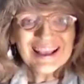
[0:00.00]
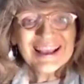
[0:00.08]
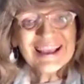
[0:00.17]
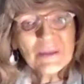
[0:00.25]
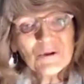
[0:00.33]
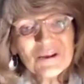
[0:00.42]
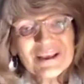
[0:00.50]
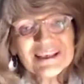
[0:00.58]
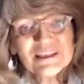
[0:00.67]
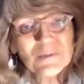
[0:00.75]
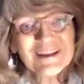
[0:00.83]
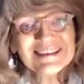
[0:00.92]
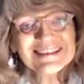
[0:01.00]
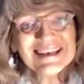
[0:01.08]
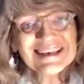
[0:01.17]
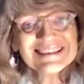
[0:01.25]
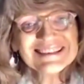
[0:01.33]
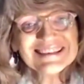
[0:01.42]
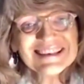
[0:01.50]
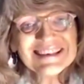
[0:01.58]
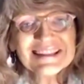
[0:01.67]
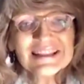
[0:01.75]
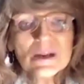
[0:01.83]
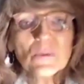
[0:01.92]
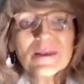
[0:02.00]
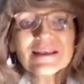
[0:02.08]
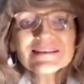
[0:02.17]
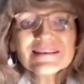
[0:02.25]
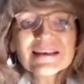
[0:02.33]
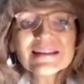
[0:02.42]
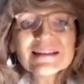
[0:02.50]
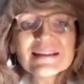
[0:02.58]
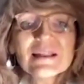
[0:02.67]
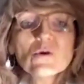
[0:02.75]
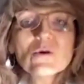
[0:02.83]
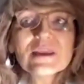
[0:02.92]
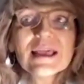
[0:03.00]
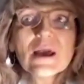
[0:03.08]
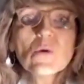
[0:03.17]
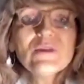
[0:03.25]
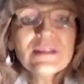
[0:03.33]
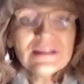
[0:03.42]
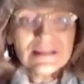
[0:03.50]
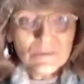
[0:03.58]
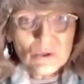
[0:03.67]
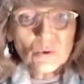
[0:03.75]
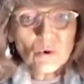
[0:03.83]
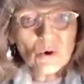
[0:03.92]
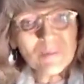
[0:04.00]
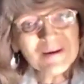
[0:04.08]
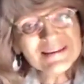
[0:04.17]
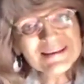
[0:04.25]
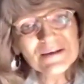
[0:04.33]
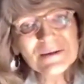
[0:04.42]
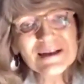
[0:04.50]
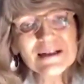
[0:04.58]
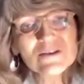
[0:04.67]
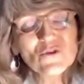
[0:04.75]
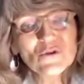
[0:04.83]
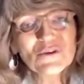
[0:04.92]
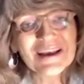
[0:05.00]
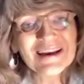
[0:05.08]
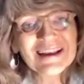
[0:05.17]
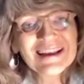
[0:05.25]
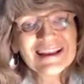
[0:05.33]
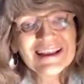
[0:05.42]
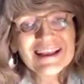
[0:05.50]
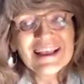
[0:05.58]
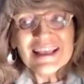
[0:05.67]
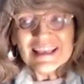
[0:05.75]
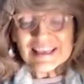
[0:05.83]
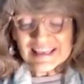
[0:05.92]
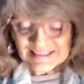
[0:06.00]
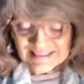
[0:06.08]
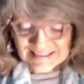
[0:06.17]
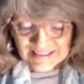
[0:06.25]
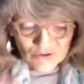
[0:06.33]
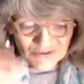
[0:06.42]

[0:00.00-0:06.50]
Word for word: que podía expresarse a través de lo que a un individuo le pasaba al soñar y que si eso